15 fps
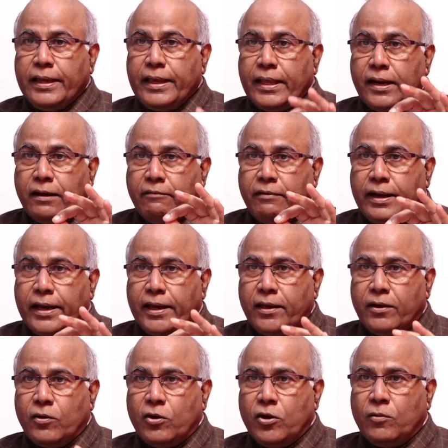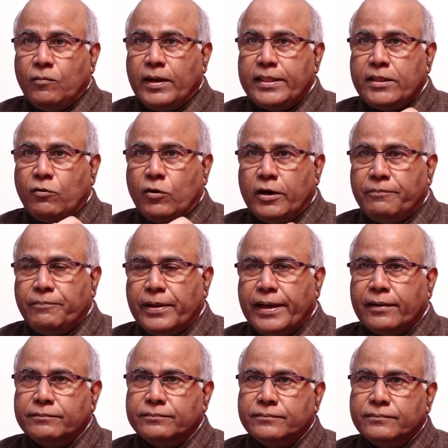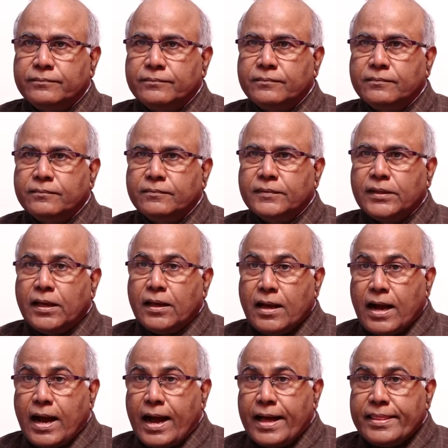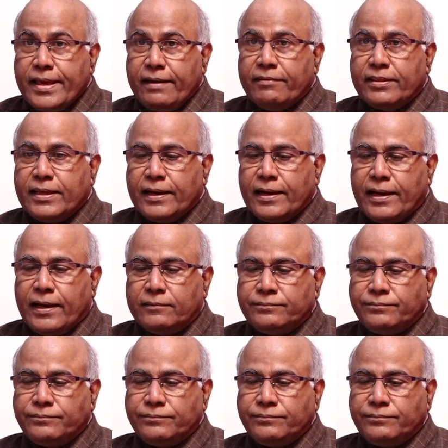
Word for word: ఇరవై రెండు మంది ఓడిపోయారు అదేవిధంగా